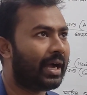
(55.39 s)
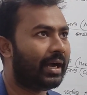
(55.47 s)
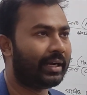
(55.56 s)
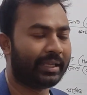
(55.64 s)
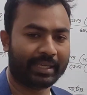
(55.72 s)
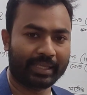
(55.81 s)

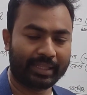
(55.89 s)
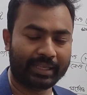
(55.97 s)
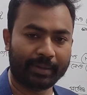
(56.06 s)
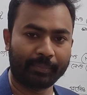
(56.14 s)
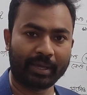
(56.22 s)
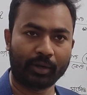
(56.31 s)
আর এখান
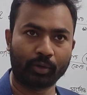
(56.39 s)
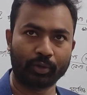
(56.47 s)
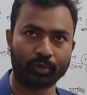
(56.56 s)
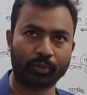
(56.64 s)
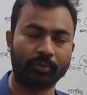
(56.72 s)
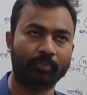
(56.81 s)
থেকে আমরা আরও
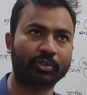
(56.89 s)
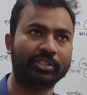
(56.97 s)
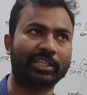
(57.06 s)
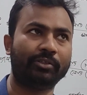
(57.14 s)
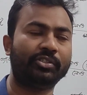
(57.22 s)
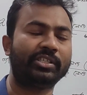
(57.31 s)
কিছু শিখবো
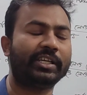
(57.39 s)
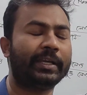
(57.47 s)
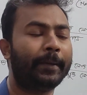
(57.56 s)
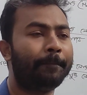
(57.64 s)
সেটা হচ্ছে